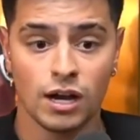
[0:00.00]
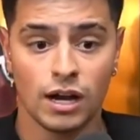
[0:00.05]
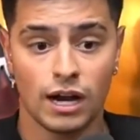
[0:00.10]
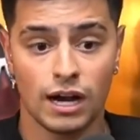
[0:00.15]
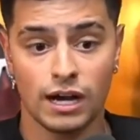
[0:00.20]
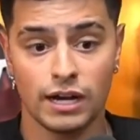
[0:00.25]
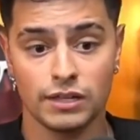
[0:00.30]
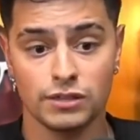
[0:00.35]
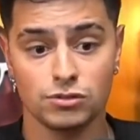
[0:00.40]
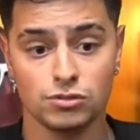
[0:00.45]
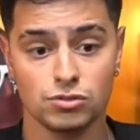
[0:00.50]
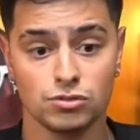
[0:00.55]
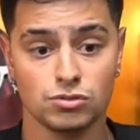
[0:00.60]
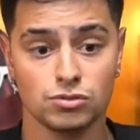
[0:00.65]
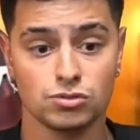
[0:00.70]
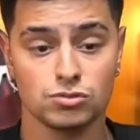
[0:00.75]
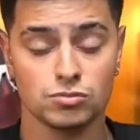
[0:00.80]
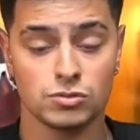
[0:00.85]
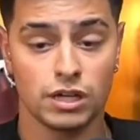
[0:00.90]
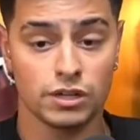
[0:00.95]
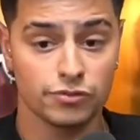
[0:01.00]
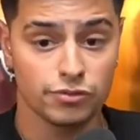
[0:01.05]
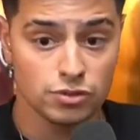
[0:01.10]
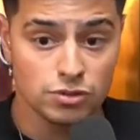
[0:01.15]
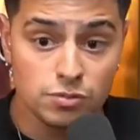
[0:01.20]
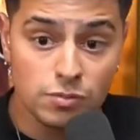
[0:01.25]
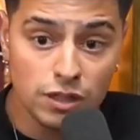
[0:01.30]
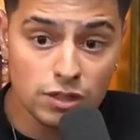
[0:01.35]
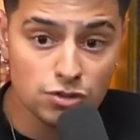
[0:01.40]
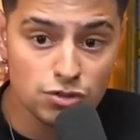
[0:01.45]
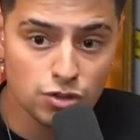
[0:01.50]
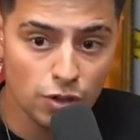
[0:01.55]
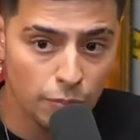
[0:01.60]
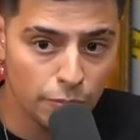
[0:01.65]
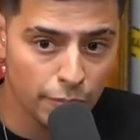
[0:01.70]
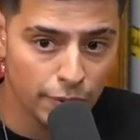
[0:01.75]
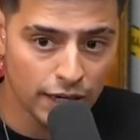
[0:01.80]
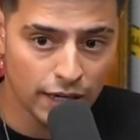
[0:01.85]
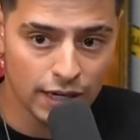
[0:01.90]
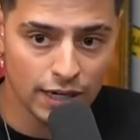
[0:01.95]
Aí os moleques falaram assim, mano, sobe
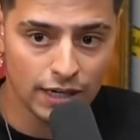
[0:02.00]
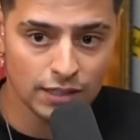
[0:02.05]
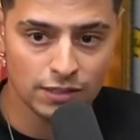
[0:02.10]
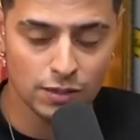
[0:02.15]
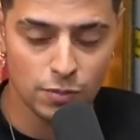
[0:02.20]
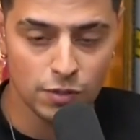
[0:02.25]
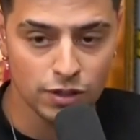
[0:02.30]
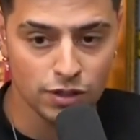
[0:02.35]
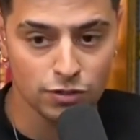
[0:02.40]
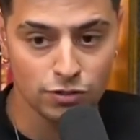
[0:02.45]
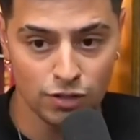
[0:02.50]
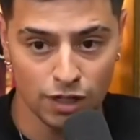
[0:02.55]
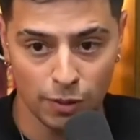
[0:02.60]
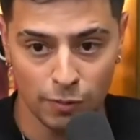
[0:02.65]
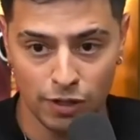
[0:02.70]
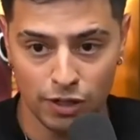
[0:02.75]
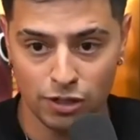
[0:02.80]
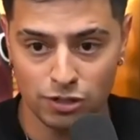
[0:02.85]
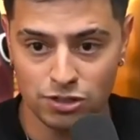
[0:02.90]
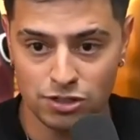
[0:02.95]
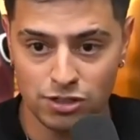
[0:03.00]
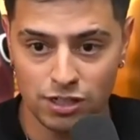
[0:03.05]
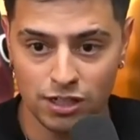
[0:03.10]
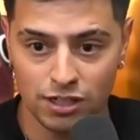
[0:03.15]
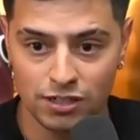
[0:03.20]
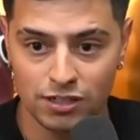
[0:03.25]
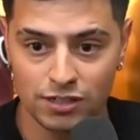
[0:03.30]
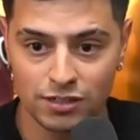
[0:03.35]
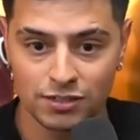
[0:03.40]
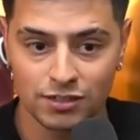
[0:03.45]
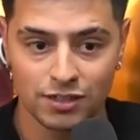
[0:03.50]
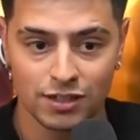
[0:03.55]
pra cá, tamo aqui no camarote dele, né?